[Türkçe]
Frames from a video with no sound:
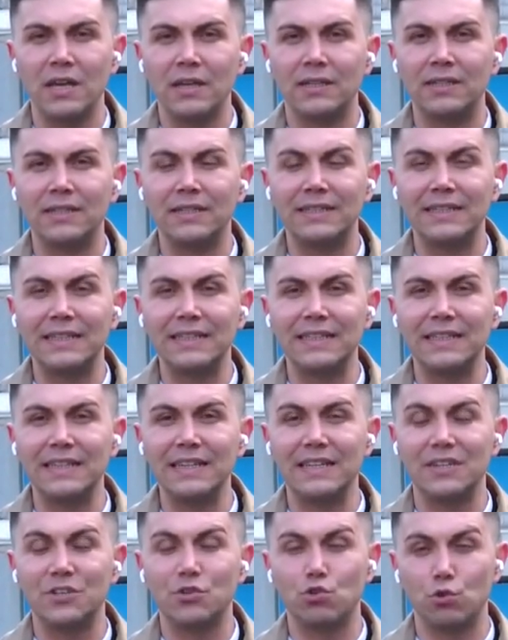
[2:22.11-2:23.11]

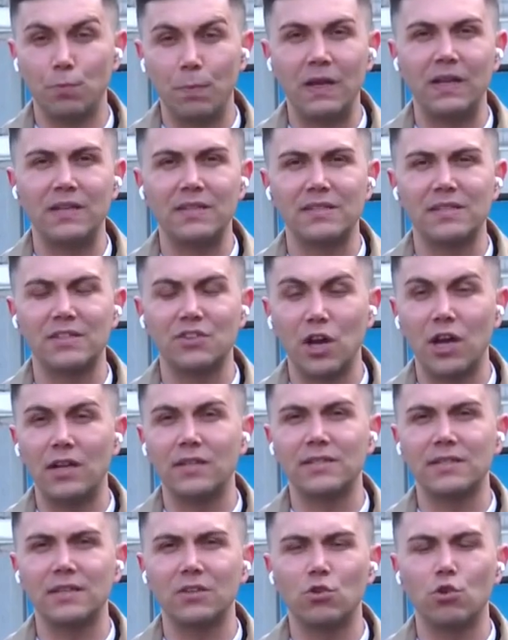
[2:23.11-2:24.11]
47 şüpheli
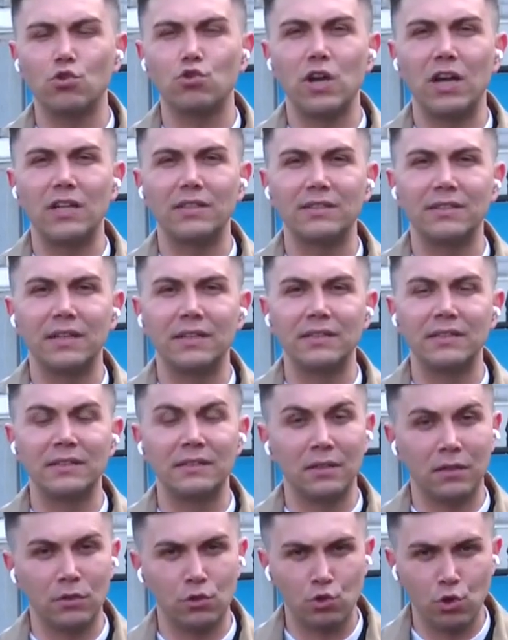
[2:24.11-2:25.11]
şahsın gözaltına
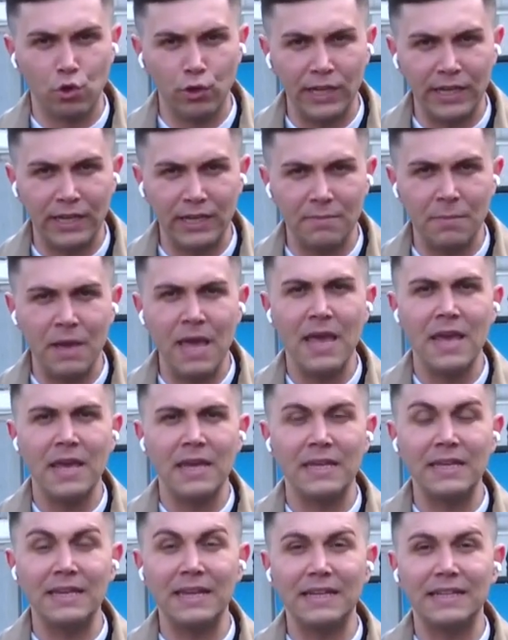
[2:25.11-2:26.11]
alındığını söyleyelim.
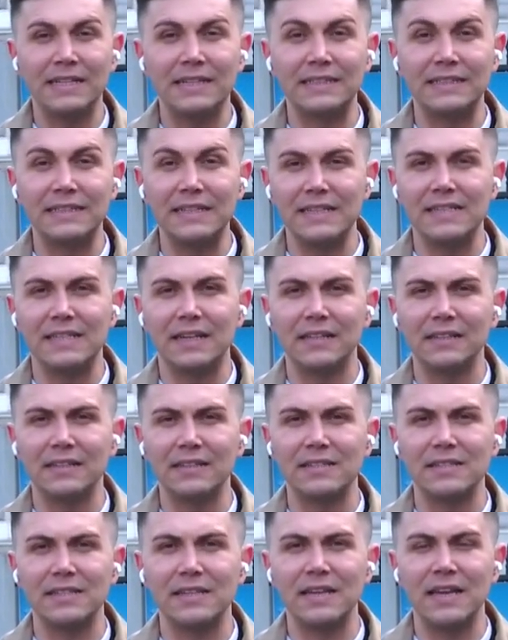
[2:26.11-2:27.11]
Yine katil
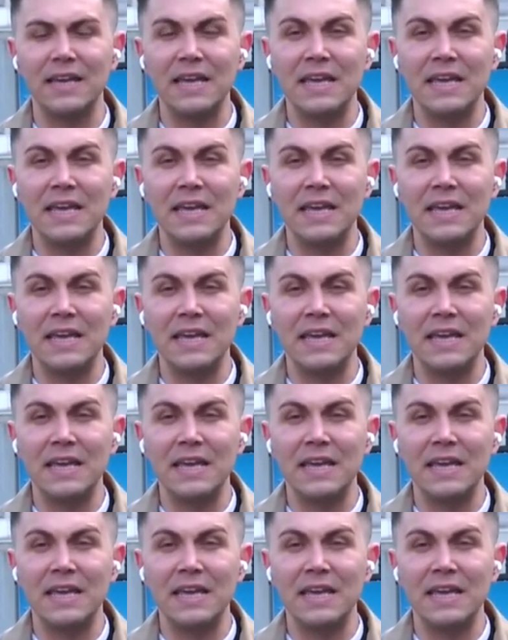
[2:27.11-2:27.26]
zanlısı